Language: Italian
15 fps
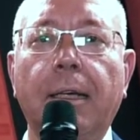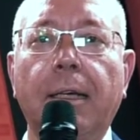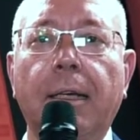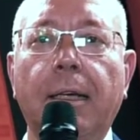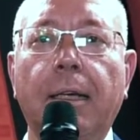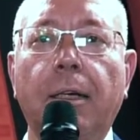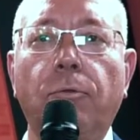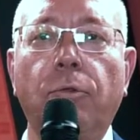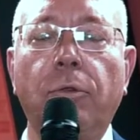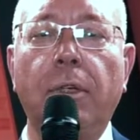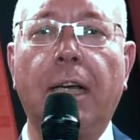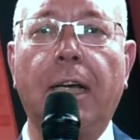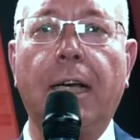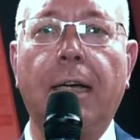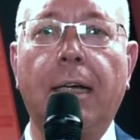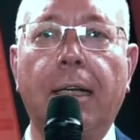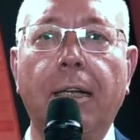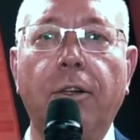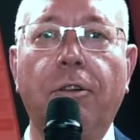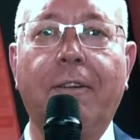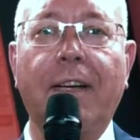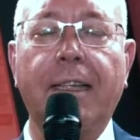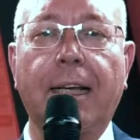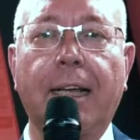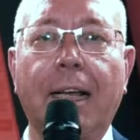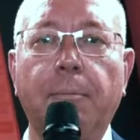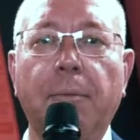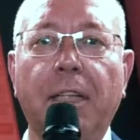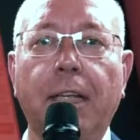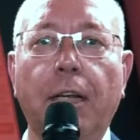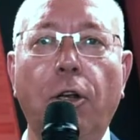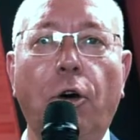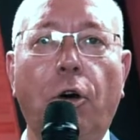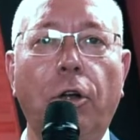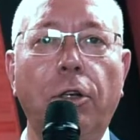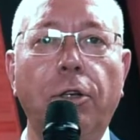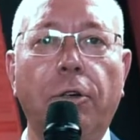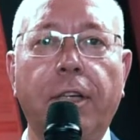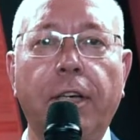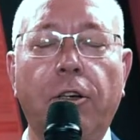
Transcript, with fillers: eh, una rinnovata gamma dell'olio che